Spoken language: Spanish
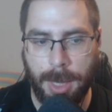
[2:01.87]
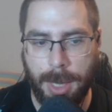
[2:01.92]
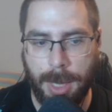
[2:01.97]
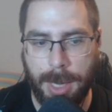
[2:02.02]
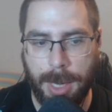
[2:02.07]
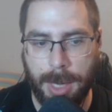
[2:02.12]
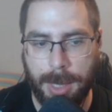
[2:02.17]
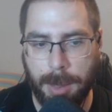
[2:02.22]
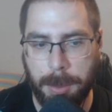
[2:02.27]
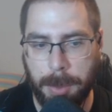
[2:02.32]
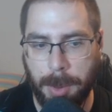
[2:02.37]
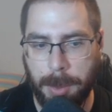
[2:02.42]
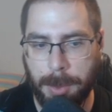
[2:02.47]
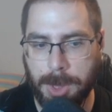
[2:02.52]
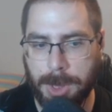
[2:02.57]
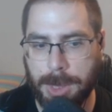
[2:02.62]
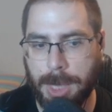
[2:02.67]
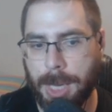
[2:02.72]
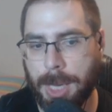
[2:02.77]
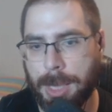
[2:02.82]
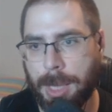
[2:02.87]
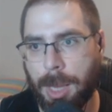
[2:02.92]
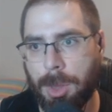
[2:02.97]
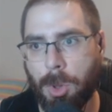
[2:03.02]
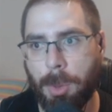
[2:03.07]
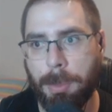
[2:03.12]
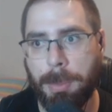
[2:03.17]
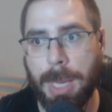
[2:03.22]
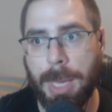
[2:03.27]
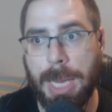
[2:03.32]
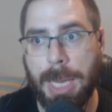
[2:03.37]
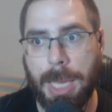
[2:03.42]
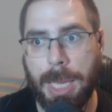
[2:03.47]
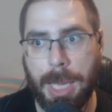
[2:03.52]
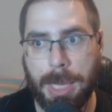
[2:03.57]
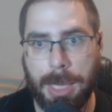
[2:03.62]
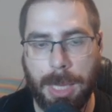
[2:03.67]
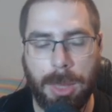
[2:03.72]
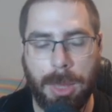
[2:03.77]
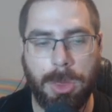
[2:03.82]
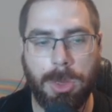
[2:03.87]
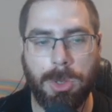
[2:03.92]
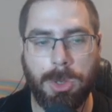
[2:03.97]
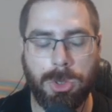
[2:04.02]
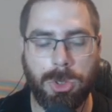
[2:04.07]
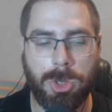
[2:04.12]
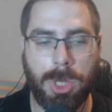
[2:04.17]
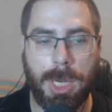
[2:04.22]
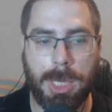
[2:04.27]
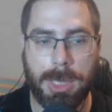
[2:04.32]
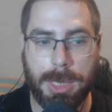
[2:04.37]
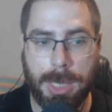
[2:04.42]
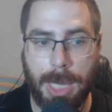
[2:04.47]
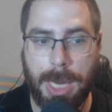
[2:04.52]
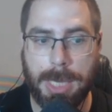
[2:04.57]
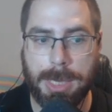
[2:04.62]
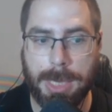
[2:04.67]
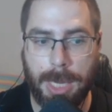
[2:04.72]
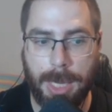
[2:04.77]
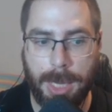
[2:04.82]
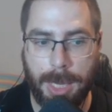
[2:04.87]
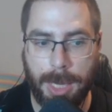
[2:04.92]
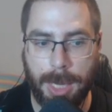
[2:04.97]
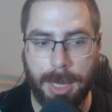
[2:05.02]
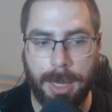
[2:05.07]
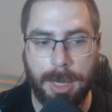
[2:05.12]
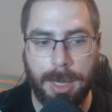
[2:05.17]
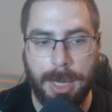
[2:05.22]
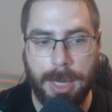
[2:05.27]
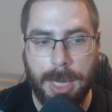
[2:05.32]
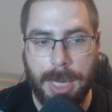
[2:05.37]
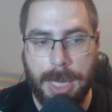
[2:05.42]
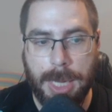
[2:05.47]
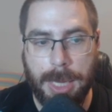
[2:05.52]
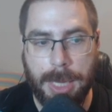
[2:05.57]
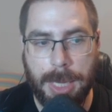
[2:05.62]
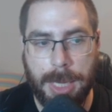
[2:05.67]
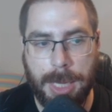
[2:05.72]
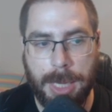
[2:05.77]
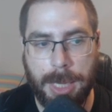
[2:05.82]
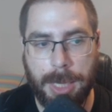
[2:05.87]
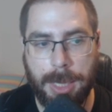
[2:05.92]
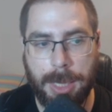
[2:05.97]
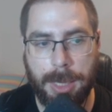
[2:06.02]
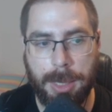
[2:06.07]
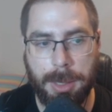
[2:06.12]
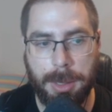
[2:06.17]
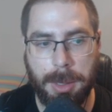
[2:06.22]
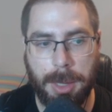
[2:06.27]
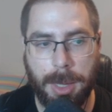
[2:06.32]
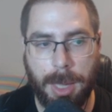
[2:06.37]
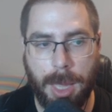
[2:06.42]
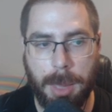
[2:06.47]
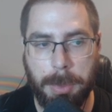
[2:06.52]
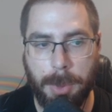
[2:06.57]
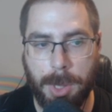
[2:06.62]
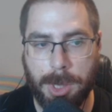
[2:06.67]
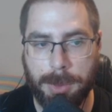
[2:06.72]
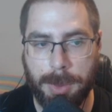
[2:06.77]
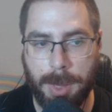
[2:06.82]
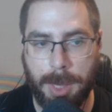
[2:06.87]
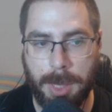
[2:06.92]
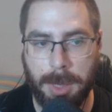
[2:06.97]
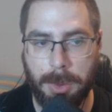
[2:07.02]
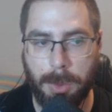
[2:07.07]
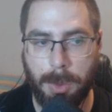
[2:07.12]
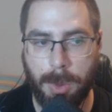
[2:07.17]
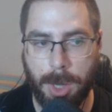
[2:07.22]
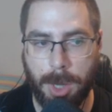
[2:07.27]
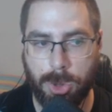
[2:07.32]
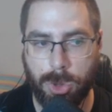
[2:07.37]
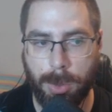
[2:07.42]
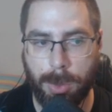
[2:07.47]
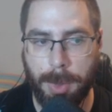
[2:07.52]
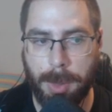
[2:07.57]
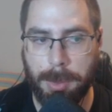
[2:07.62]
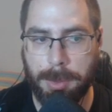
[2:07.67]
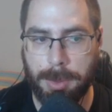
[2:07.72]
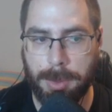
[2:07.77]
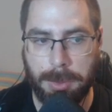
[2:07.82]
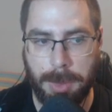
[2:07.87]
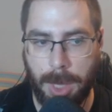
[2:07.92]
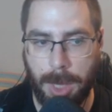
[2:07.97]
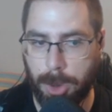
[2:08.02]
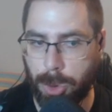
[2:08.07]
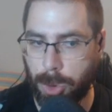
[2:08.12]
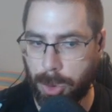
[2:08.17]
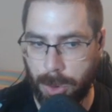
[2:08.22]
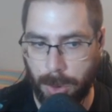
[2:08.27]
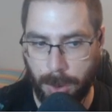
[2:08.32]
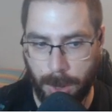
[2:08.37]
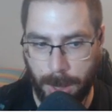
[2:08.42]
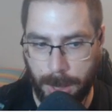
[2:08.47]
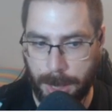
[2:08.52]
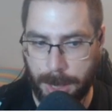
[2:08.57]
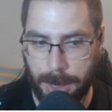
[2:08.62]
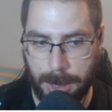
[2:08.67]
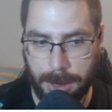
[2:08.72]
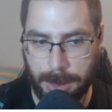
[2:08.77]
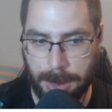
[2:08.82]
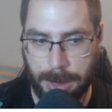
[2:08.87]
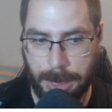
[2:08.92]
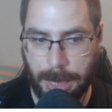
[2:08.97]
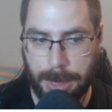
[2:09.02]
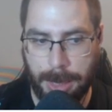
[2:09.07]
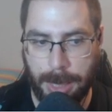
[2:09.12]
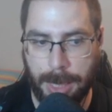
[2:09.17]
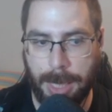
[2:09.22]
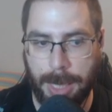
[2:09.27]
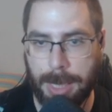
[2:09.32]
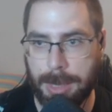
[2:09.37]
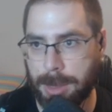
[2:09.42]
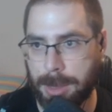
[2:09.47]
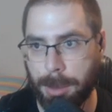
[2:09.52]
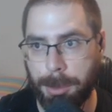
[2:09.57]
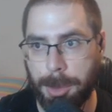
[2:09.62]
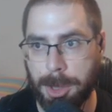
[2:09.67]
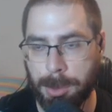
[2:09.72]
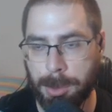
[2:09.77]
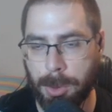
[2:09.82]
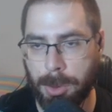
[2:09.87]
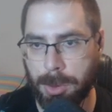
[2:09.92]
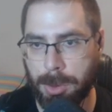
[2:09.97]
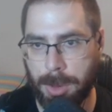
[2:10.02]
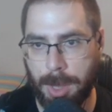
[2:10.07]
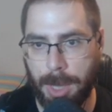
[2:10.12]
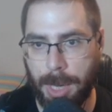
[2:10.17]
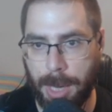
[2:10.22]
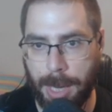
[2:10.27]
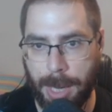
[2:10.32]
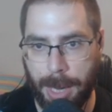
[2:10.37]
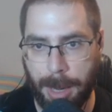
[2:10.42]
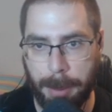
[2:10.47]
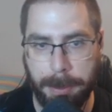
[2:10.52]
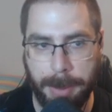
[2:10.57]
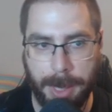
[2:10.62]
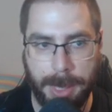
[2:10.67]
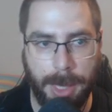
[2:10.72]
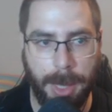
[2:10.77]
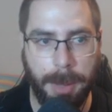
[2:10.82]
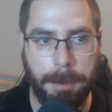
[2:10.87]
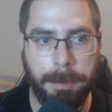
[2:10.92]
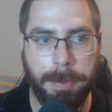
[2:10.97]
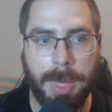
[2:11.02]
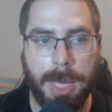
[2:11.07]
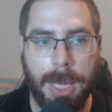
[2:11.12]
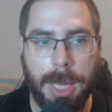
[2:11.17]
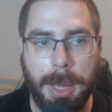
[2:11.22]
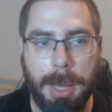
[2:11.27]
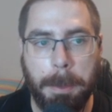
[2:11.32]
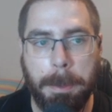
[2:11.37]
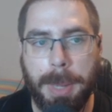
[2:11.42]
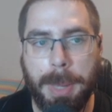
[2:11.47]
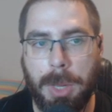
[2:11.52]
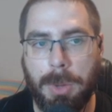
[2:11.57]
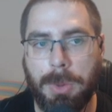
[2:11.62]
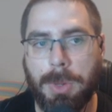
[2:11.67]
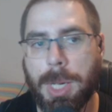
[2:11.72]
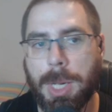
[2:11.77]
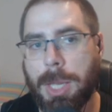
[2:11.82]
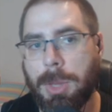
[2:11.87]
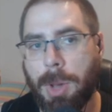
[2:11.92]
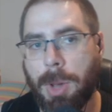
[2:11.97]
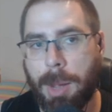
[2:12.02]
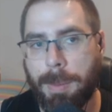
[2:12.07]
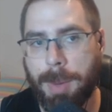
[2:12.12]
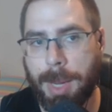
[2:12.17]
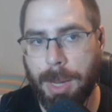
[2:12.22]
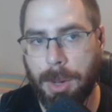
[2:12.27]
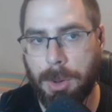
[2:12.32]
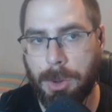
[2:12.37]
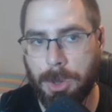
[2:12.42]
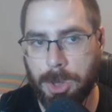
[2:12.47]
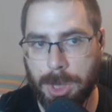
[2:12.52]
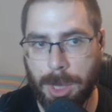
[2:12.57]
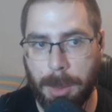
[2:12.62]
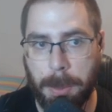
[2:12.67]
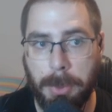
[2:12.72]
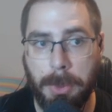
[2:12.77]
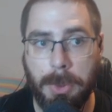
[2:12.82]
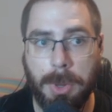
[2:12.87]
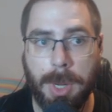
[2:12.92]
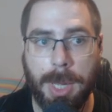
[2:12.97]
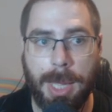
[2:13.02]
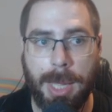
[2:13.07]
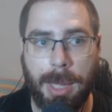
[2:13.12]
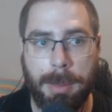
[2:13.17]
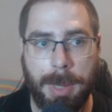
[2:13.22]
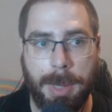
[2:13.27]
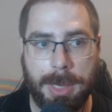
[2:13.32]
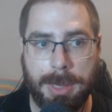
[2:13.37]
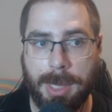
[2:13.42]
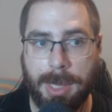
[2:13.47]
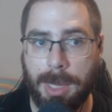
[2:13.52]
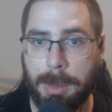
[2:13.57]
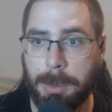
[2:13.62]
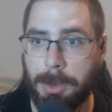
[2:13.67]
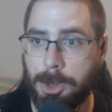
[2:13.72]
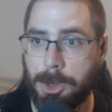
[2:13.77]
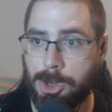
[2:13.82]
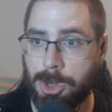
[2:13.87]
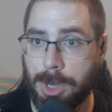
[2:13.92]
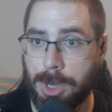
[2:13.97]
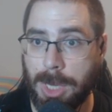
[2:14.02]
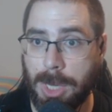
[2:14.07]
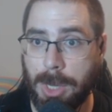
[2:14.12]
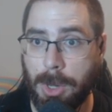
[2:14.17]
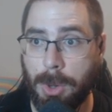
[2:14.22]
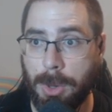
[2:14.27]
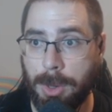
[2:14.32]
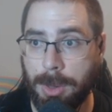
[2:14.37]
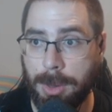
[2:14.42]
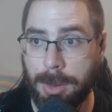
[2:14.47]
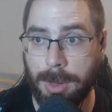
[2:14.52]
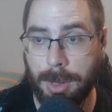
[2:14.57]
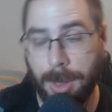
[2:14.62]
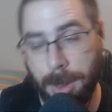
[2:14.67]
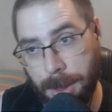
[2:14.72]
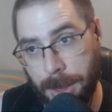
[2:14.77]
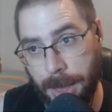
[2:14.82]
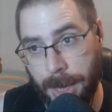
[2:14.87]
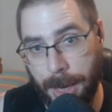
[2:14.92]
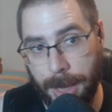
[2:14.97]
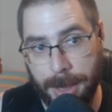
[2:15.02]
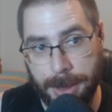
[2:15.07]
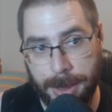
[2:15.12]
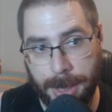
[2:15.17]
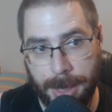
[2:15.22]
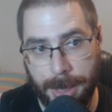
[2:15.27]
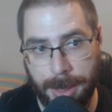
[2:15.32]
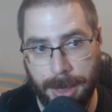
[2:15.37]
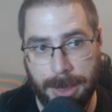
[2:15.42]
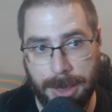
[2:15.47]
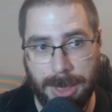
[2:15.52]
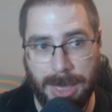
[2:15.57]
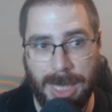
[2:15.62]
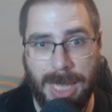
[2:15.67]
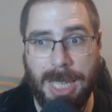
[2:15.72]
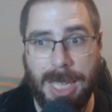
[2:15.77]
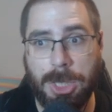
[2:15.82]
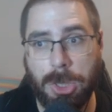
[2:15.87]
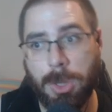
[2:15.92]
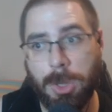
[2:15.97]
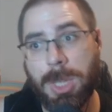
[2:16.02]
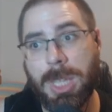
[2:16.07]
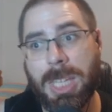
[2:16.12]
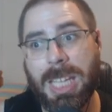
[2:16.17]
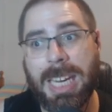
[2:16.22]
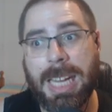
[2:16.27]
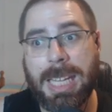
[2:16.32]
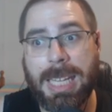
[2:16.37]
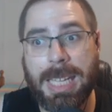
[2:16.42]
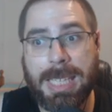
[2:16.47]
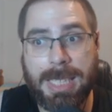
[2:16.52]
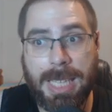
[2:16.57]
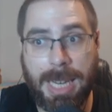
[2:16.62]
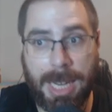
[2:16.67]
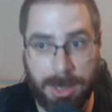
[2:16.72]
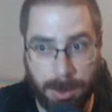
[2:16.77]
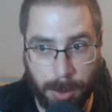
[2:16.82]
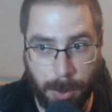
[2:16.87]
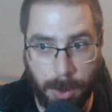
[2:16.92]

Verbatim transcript: en las que podemos estar ganando 1500 cristales al día. Y aquí podéis ver un resumen de todo lo que trata en sí mismo en la campaña. Pero aquí no acaba la cosa, porque además tenemos tiradas gratis, y son tiradas de las